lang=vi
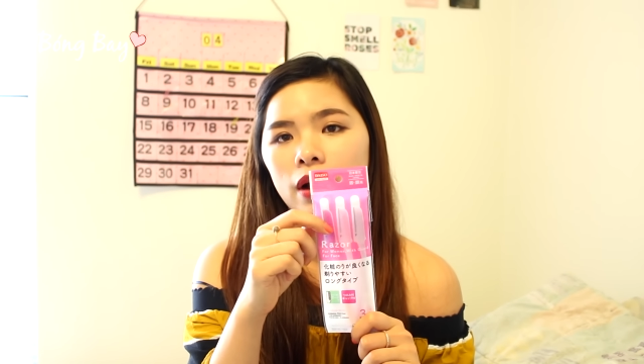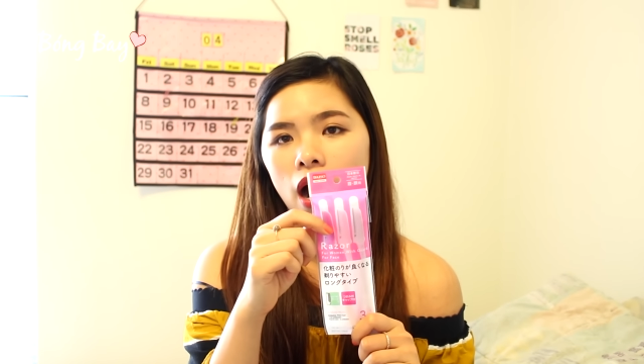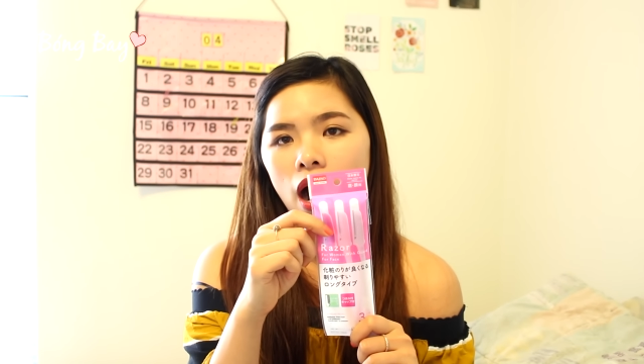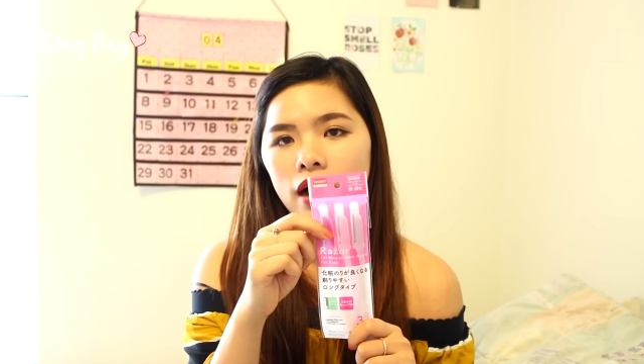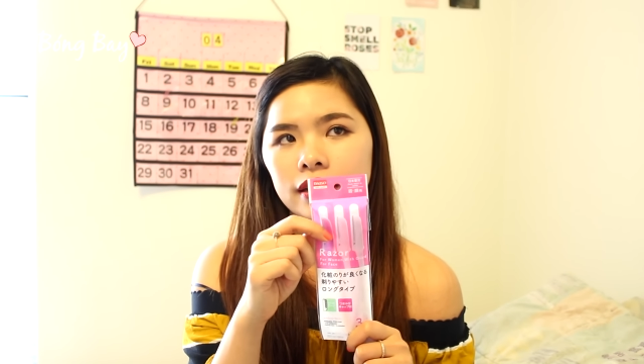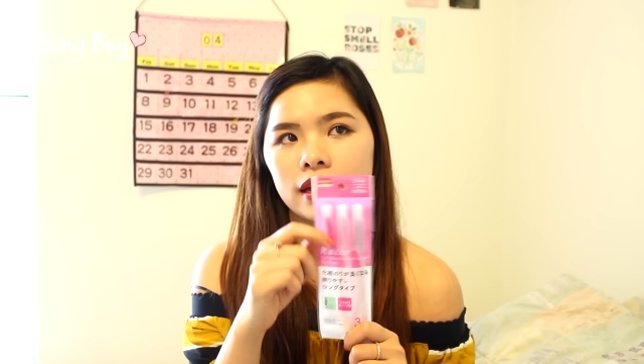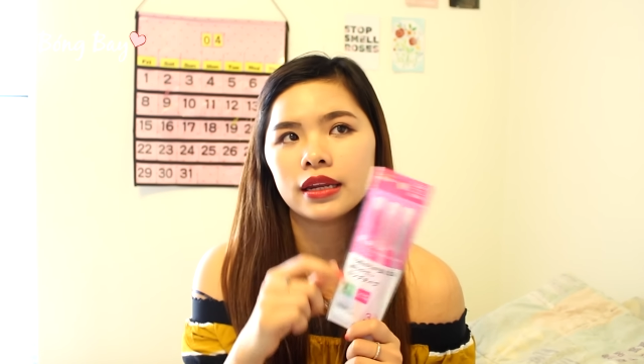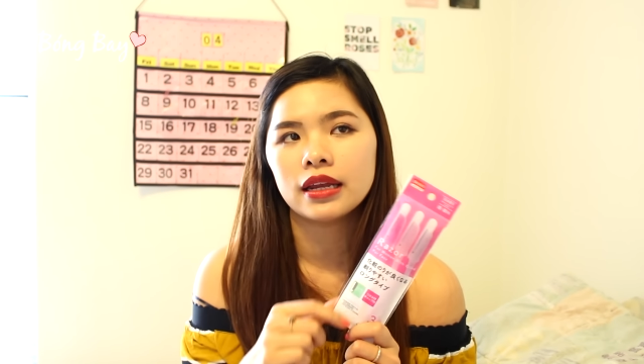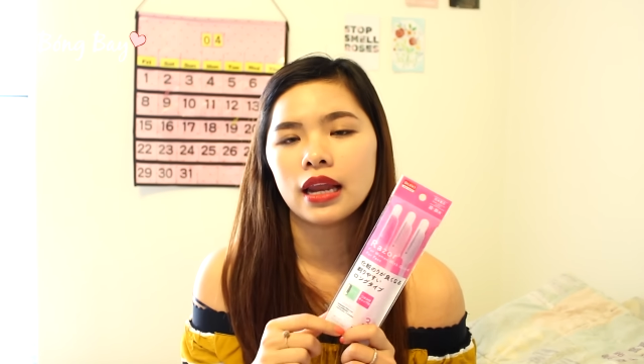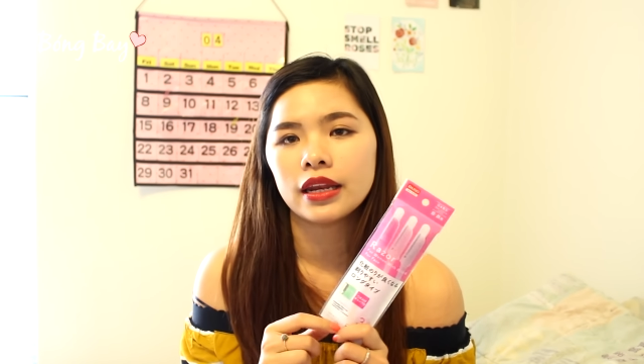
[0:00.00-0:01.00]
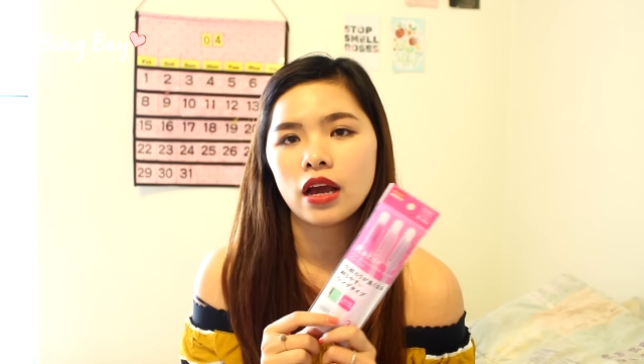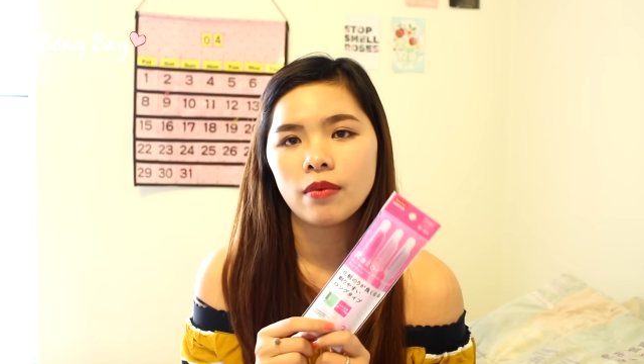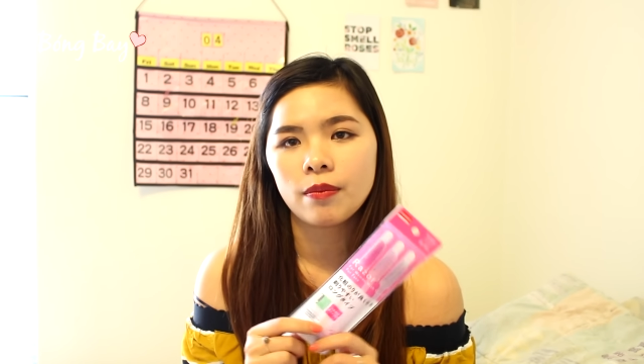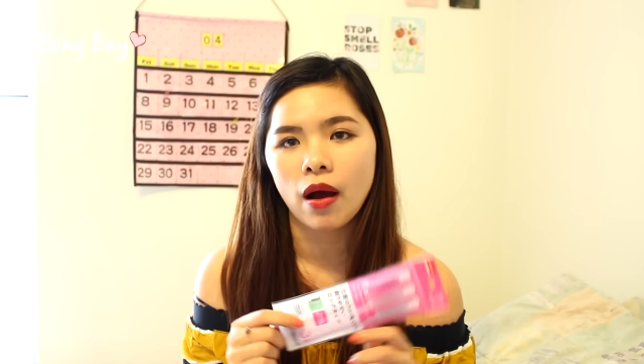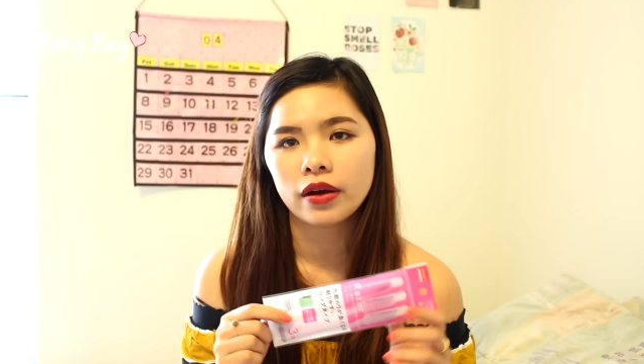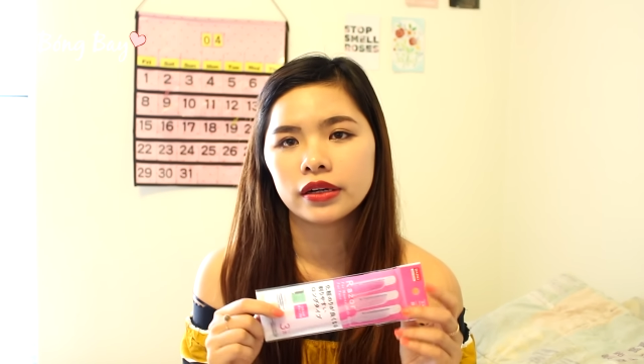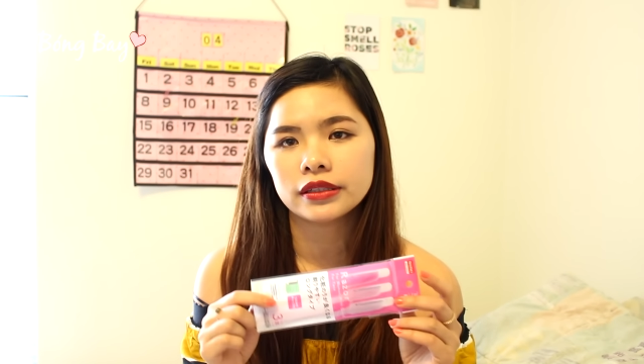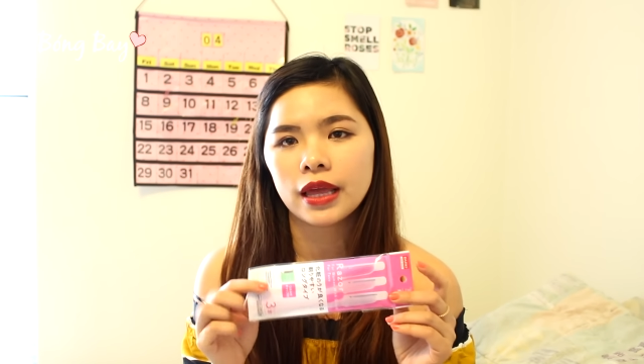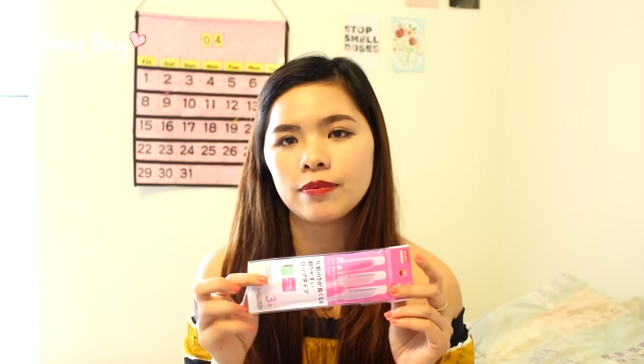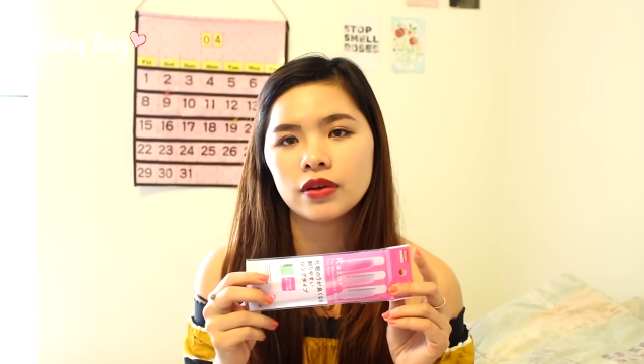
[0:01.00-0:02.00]
có cho nên là nếu mà mọi người
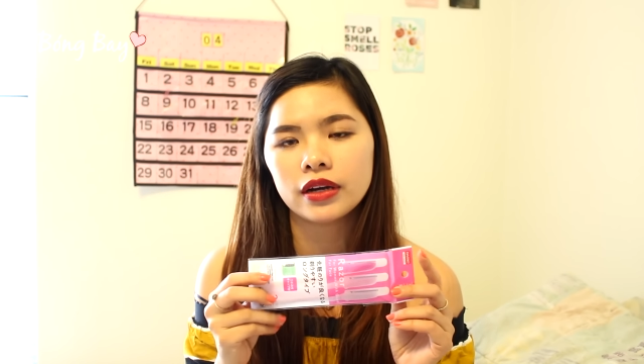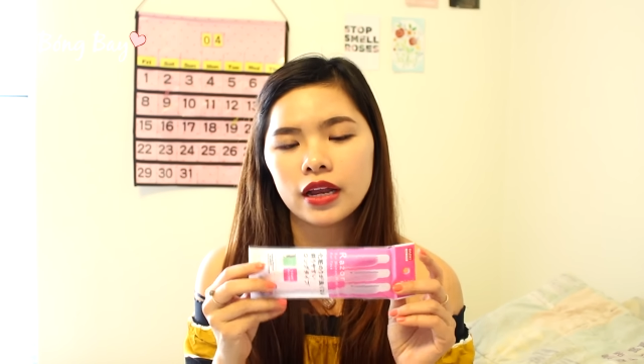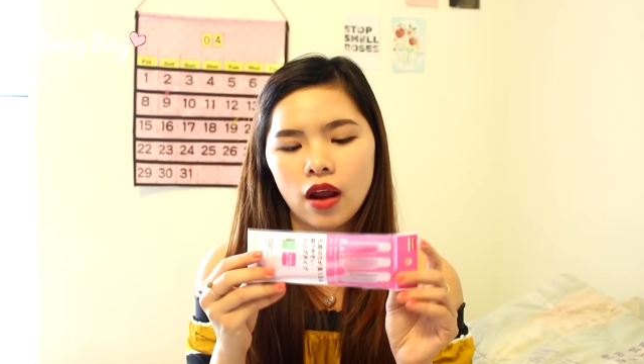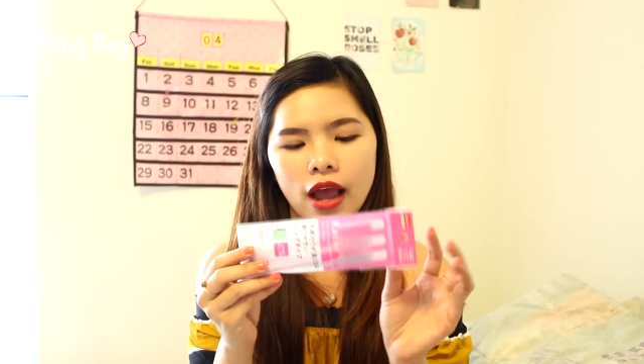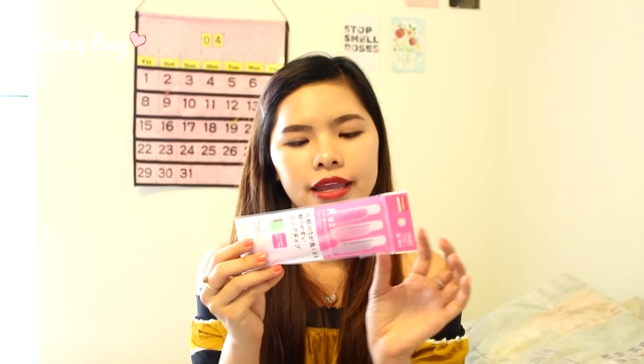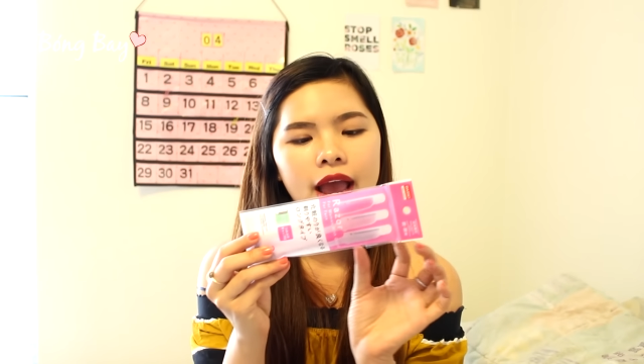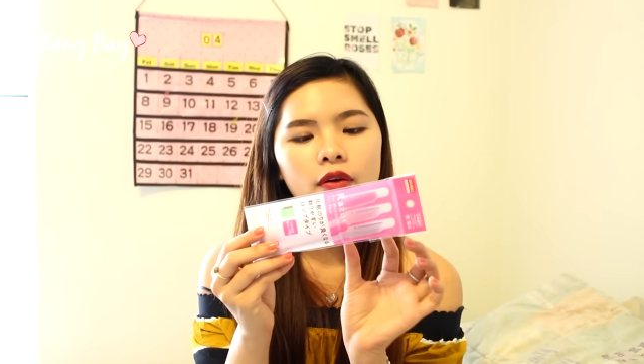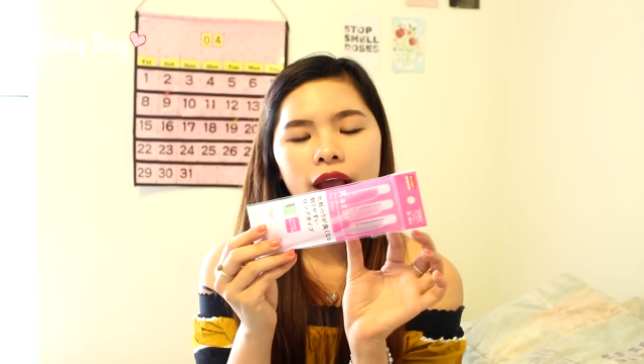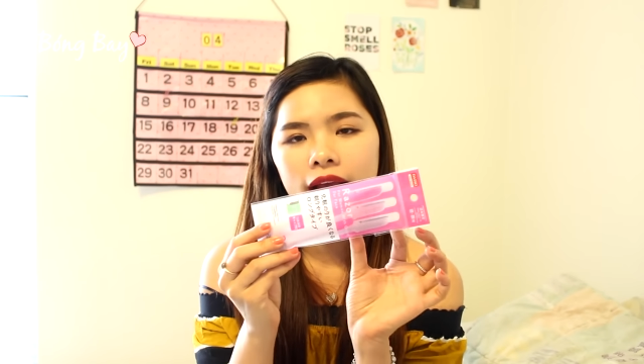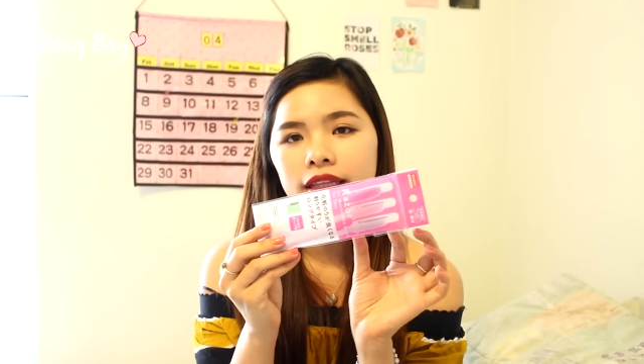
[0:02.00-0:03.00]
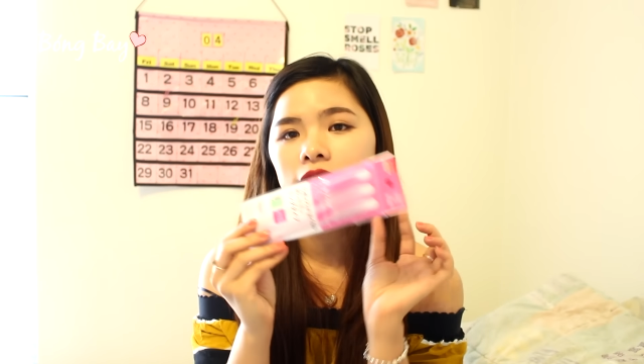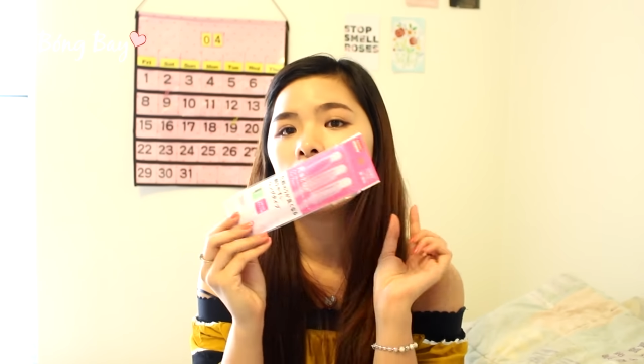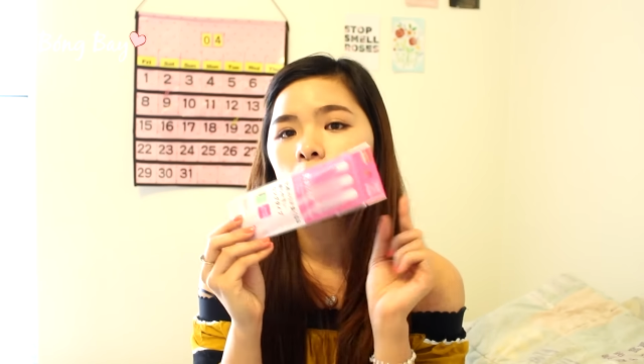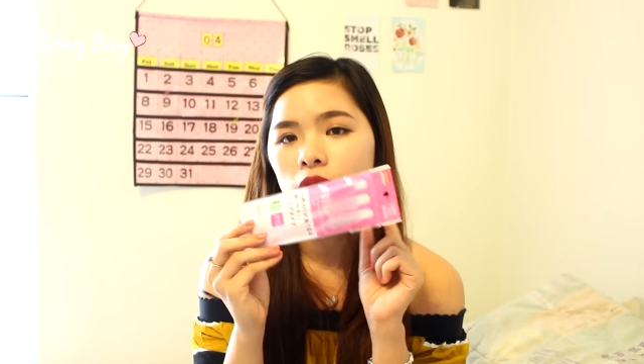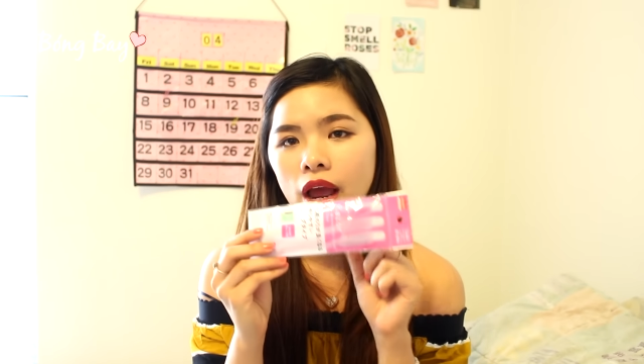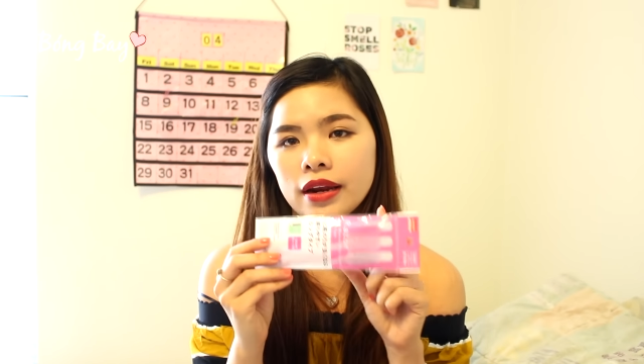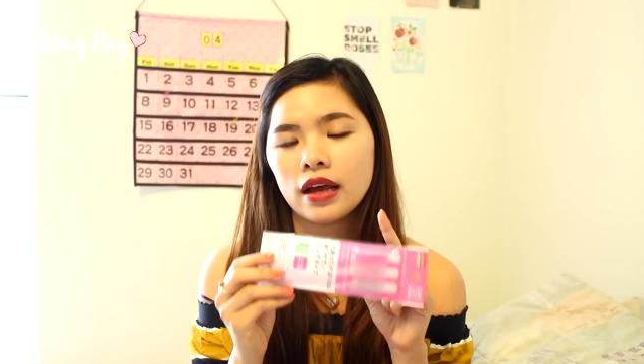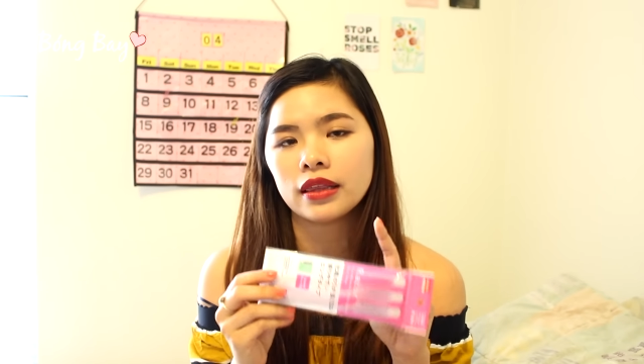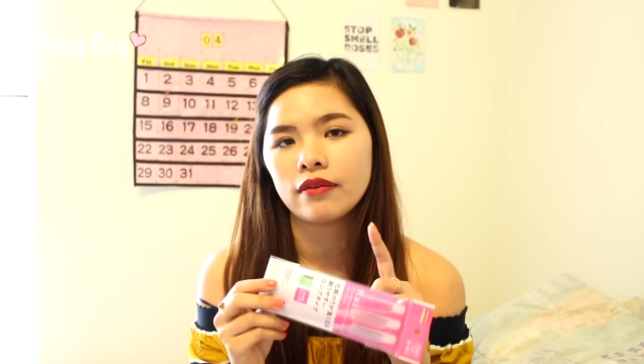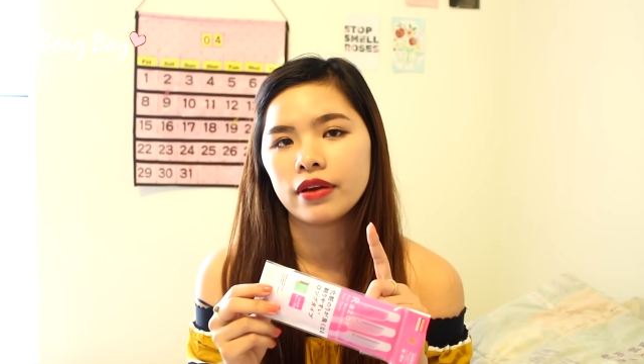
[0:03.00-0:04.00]
tìm được cái loại dao ngắn thì nên mua loại đó
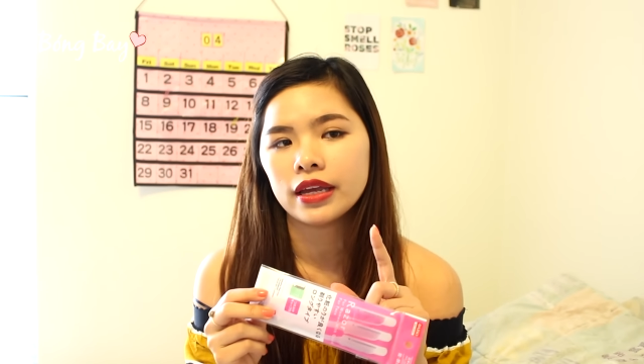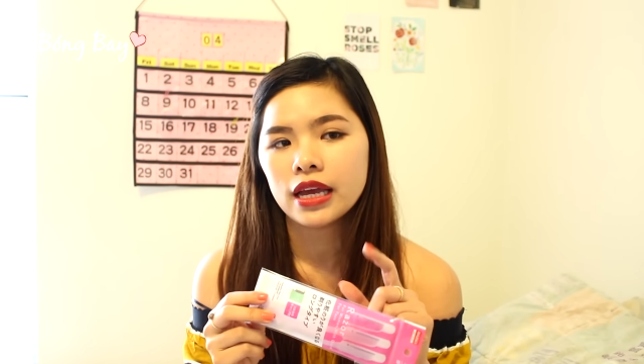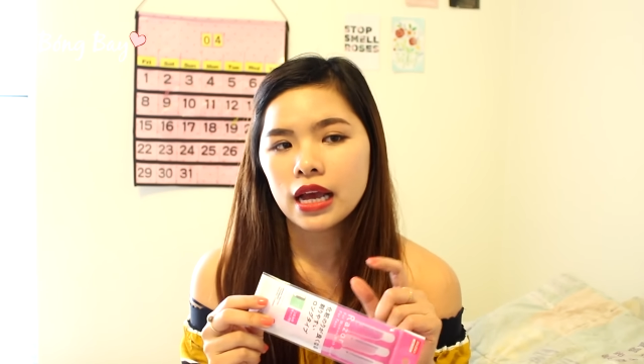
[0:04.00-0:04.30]
tại vì